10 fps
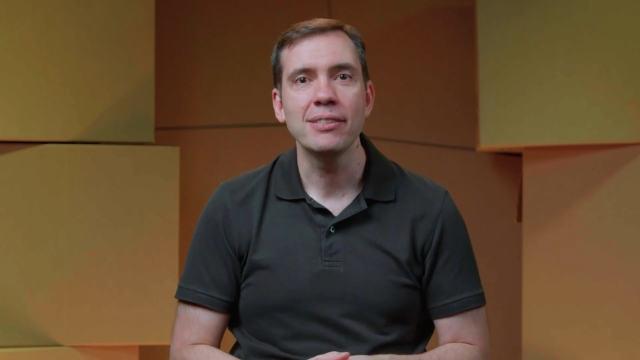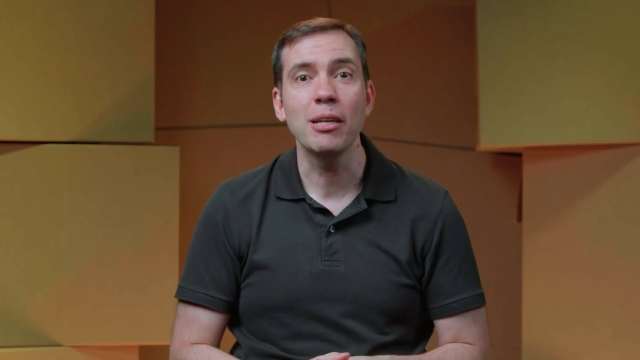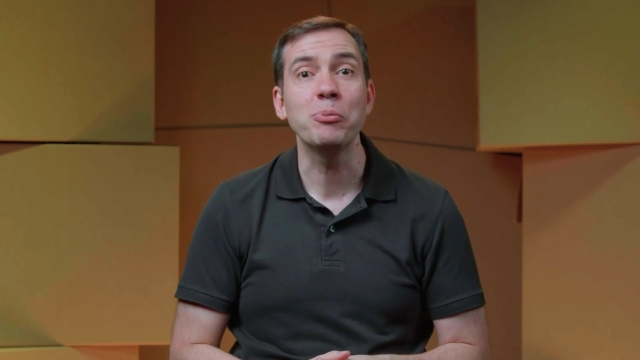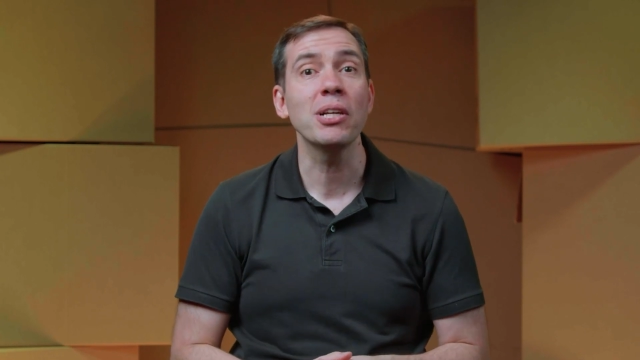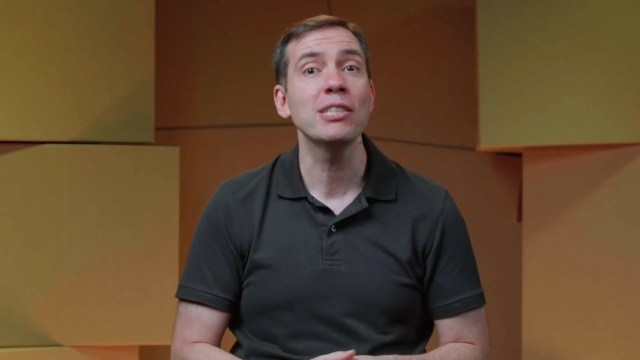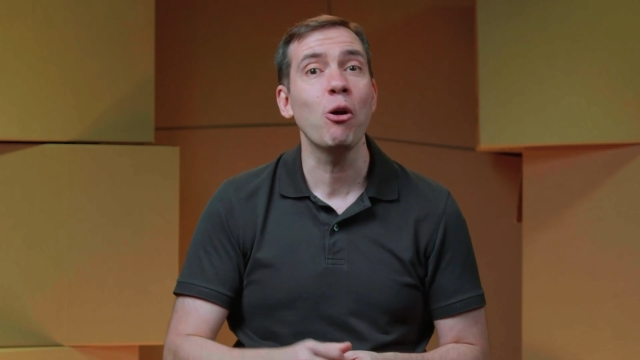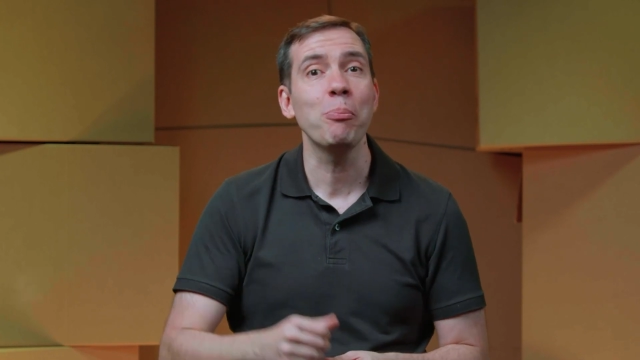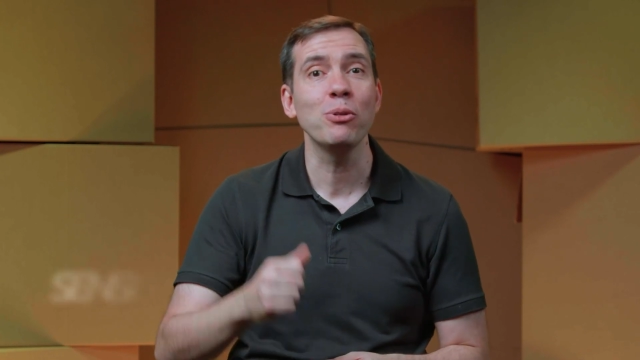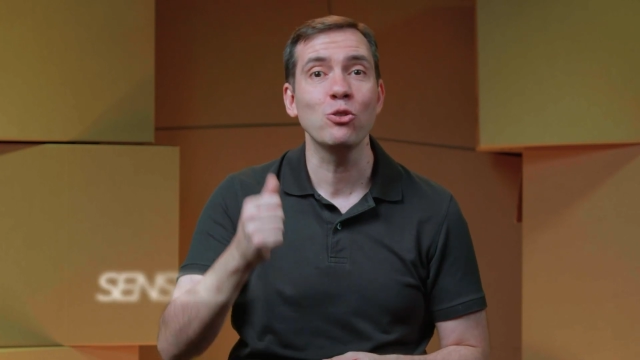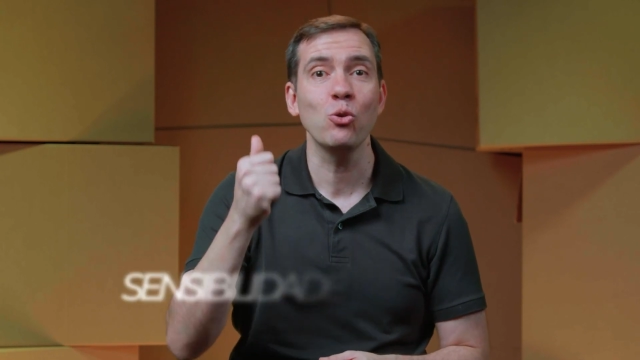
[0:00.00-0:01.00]
Você precisa ser uma
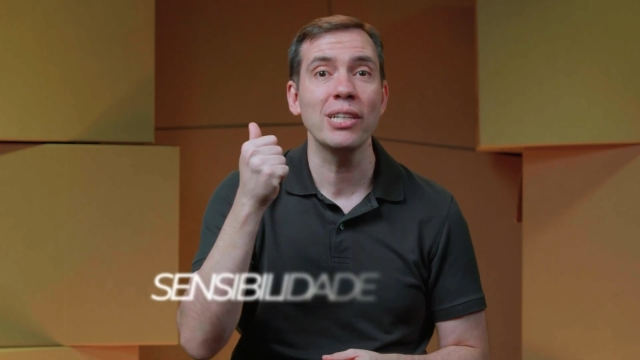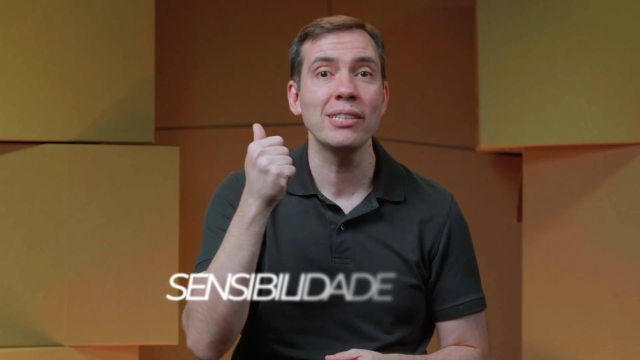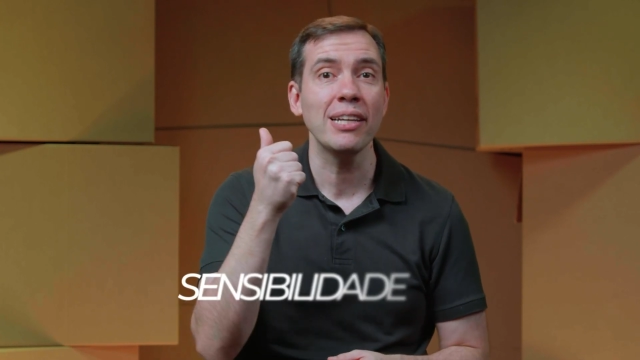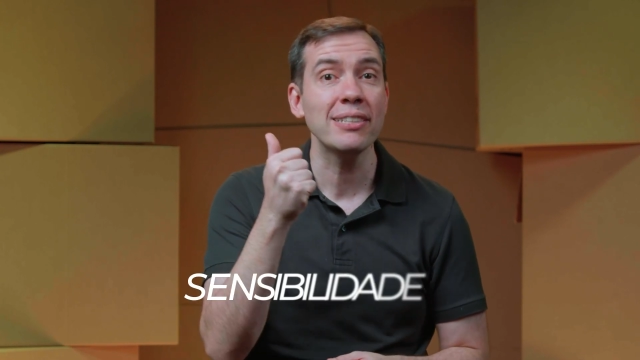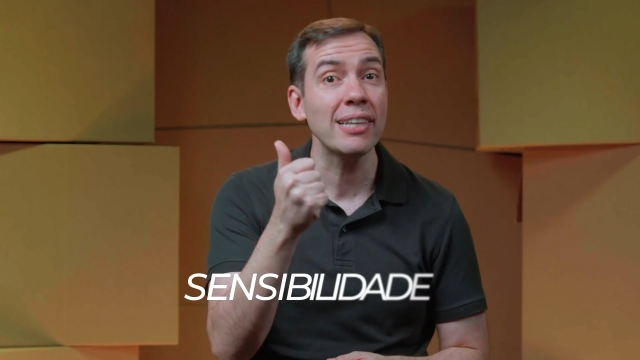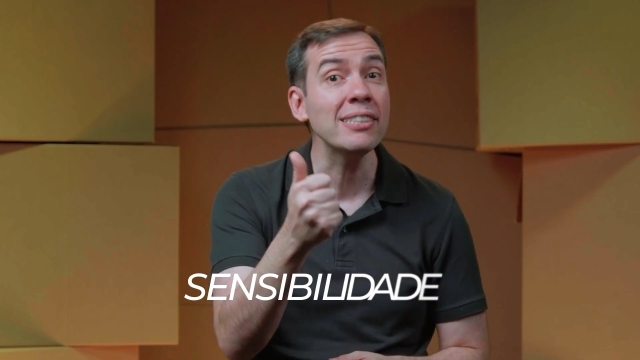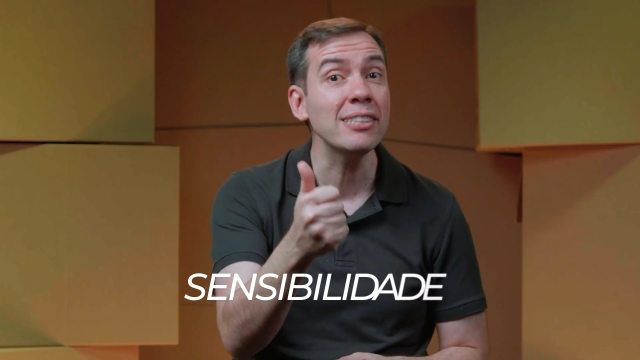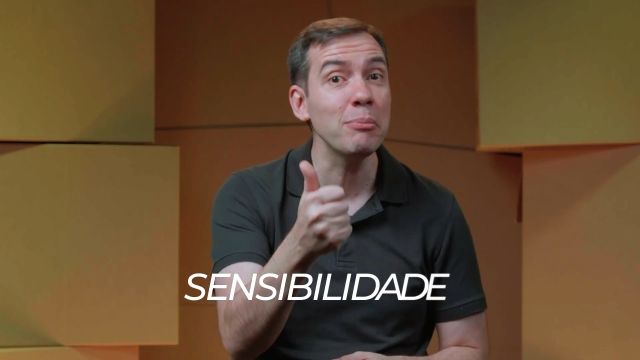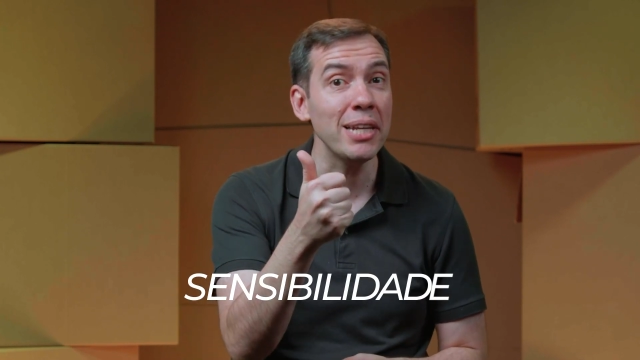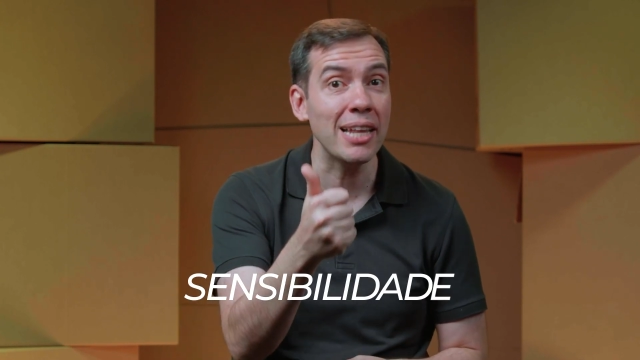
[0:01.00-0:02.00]
pessoa que tem
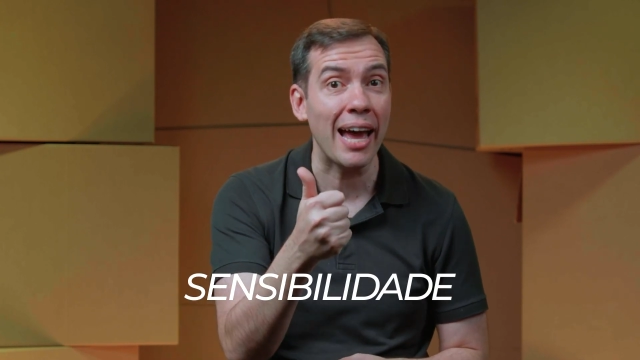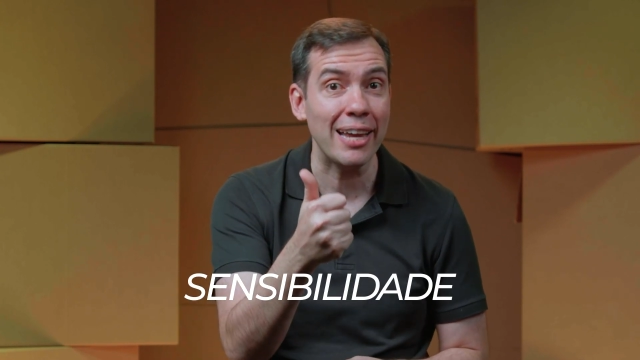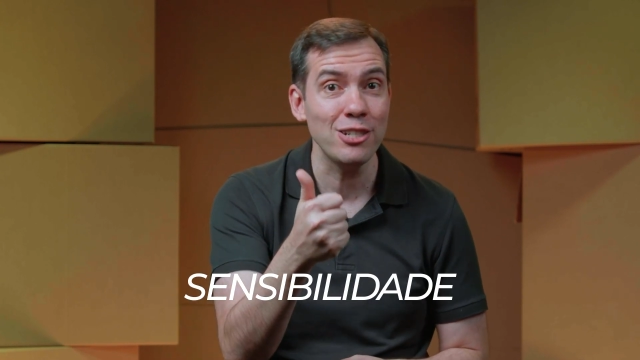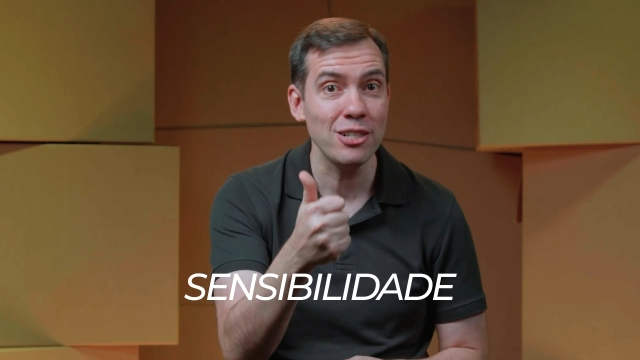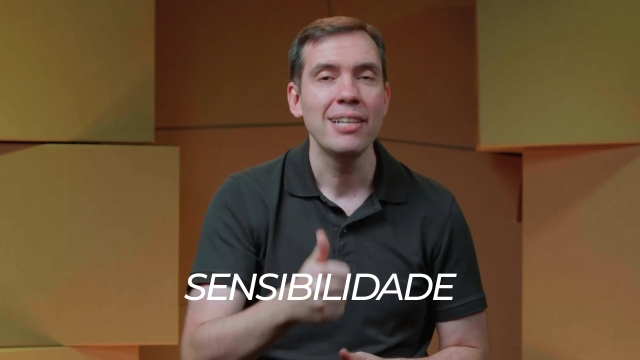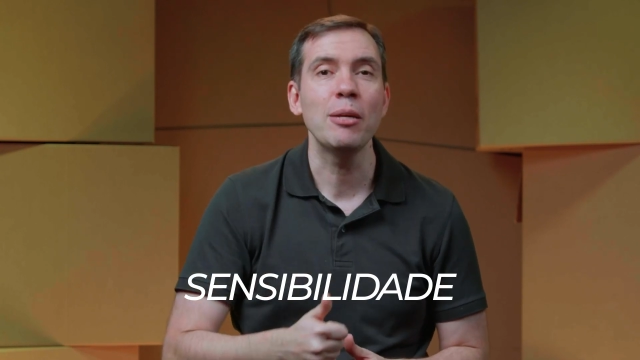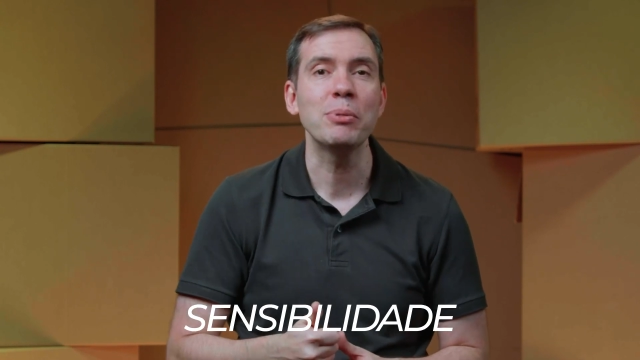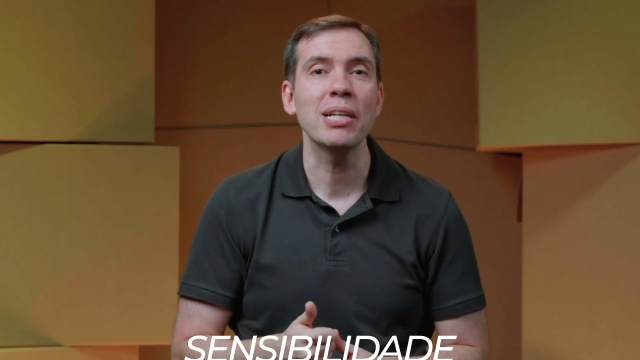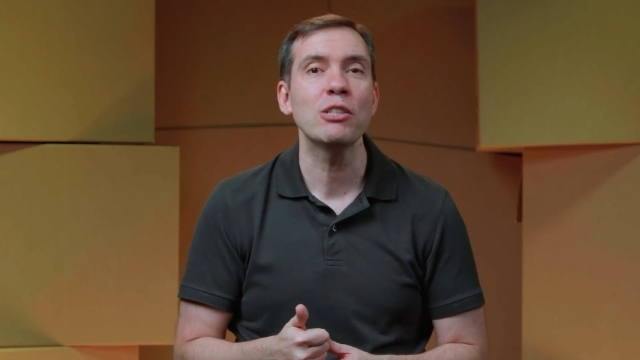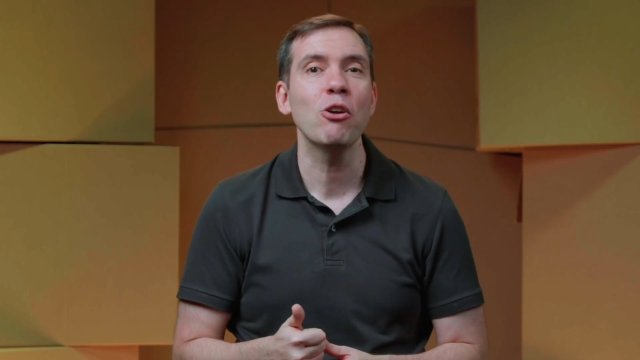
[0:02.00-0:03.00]
sensibilidade, você
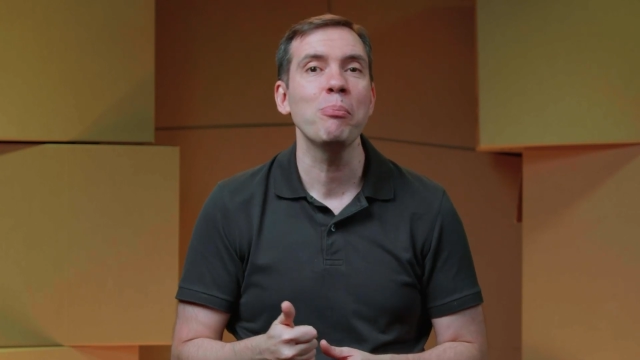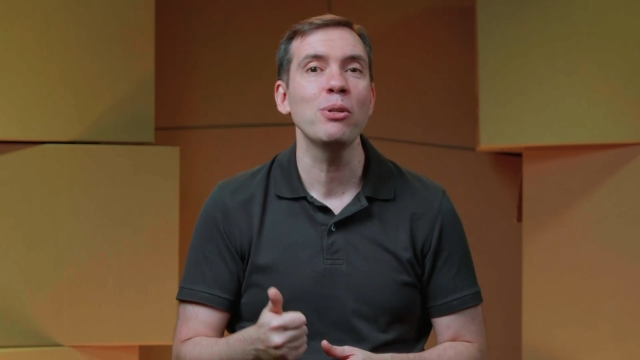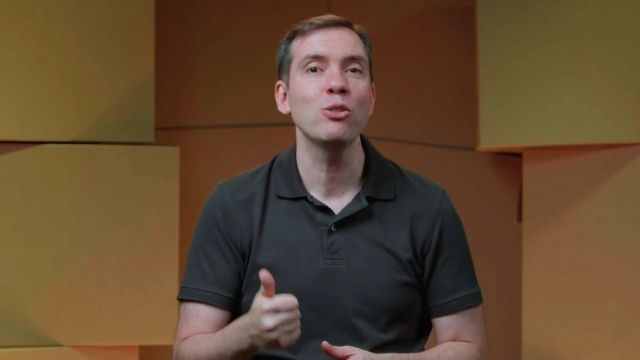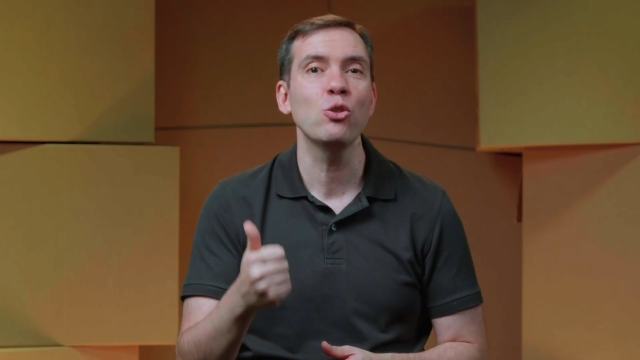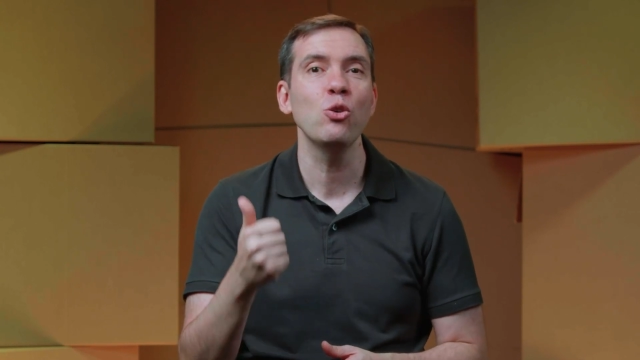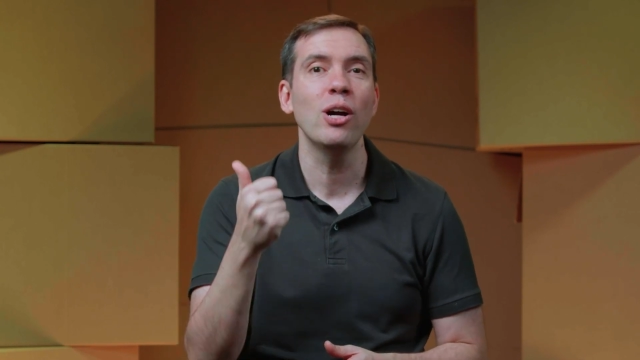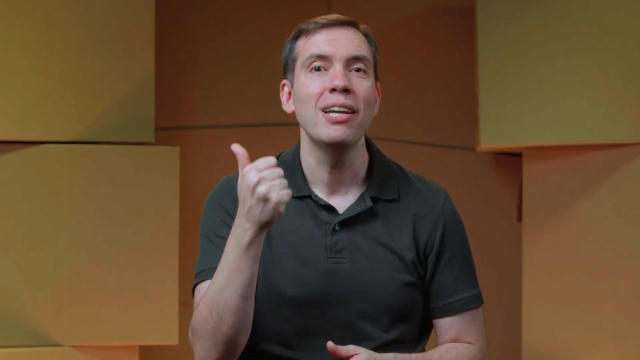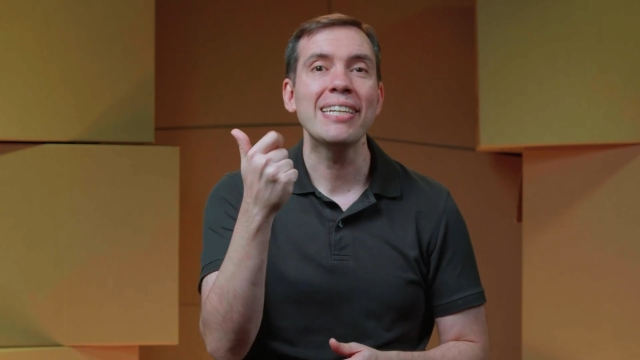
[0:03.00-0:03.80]
precisa ser uma pessoa